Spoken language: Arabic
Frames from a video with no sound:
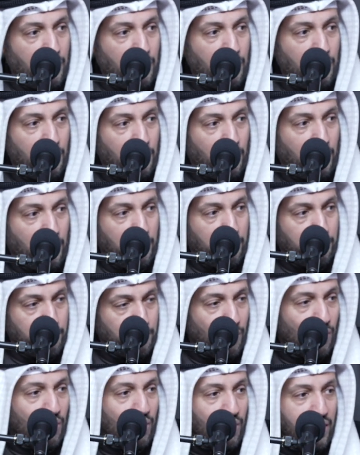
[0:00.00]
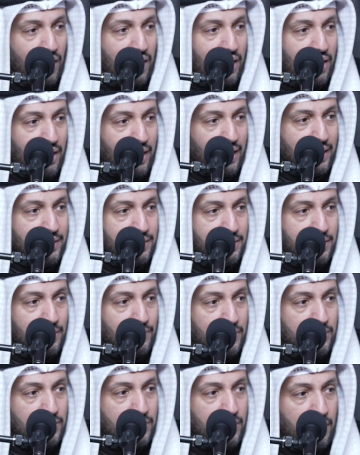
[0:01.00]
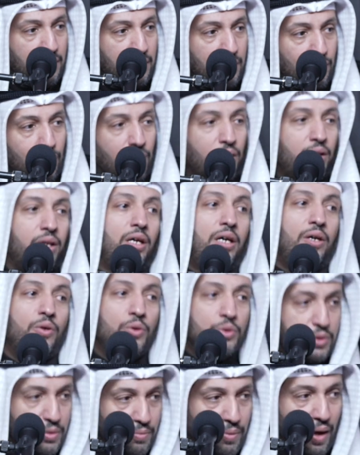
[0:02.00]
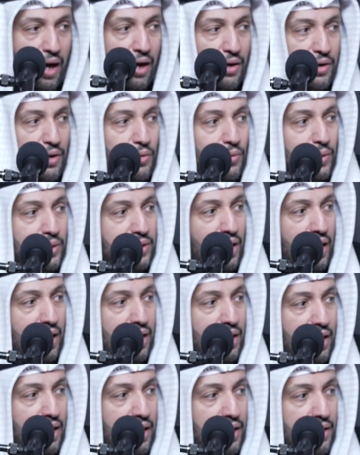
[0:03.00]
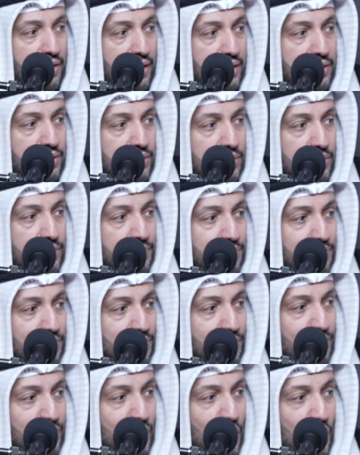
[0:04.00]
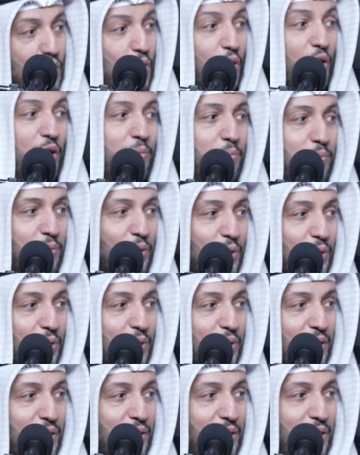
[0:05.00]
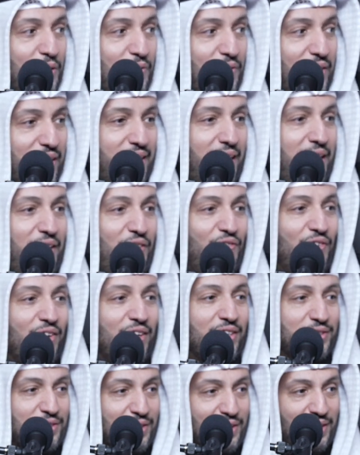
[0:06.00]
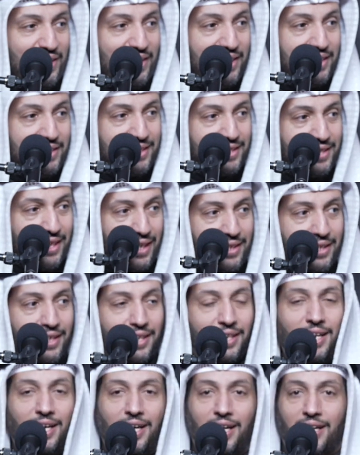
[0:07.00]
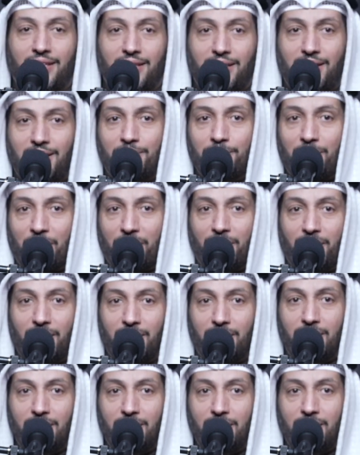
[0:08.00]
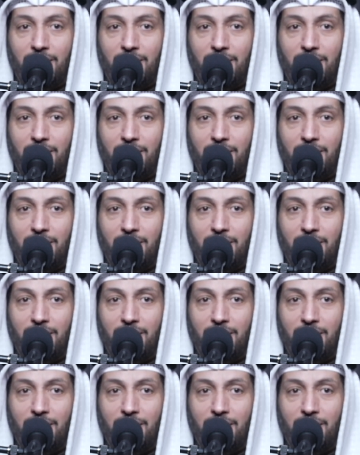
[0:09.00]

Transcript: يحب الله عز وجل والله سبحانه وتعالى أيضا شنو؟ يحبه فكيف يصل الإنسان إلى هذه المرحلة؟